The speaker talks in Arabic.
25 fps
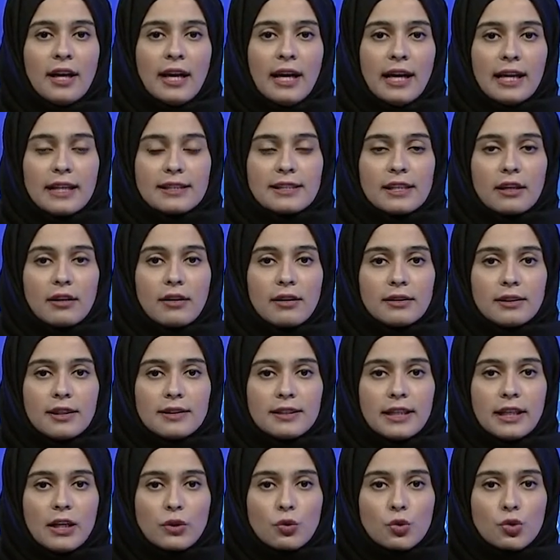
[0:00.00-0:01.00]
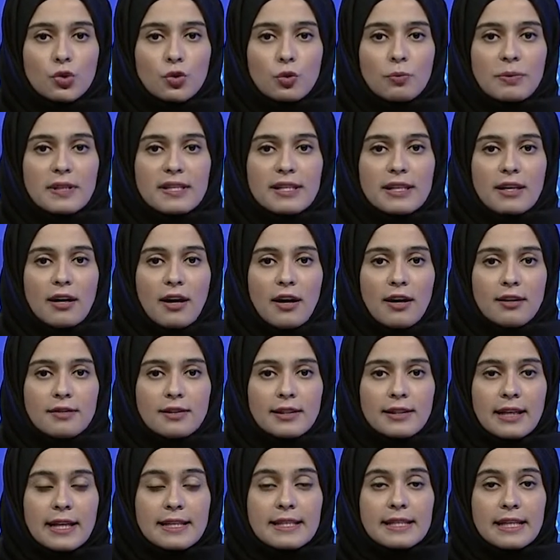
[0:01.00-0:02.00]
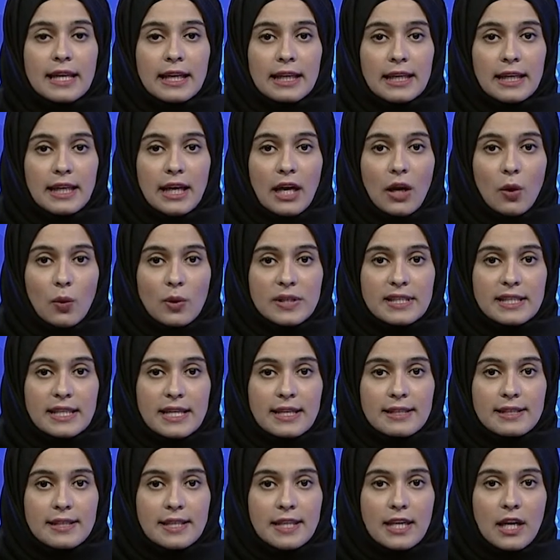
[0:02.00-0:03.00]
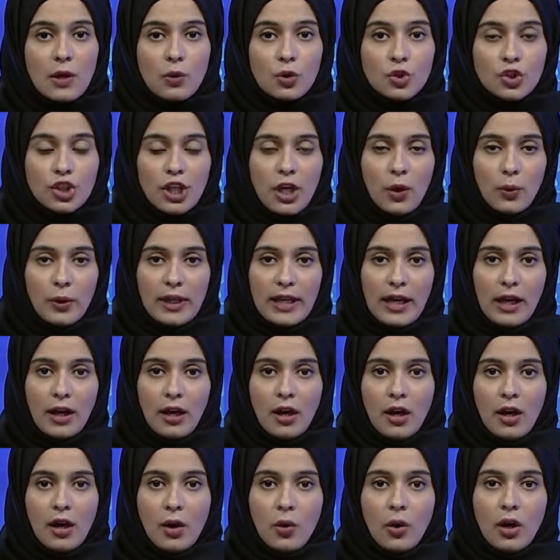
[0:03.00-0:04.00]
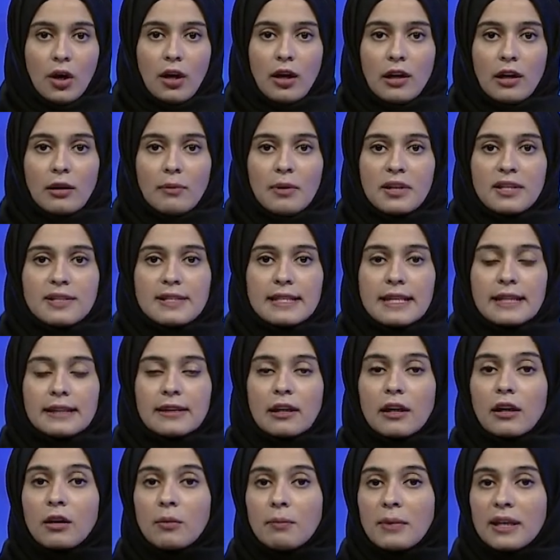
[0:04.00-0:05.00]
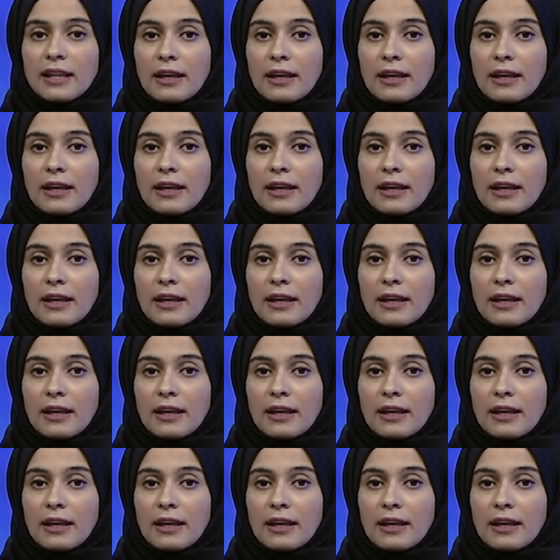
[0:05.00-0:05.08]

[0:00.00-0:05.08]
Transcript: التي قادت إلى نشوب صراعات عسكرية وسياسية وجهوية وقال البرعسي إن القمة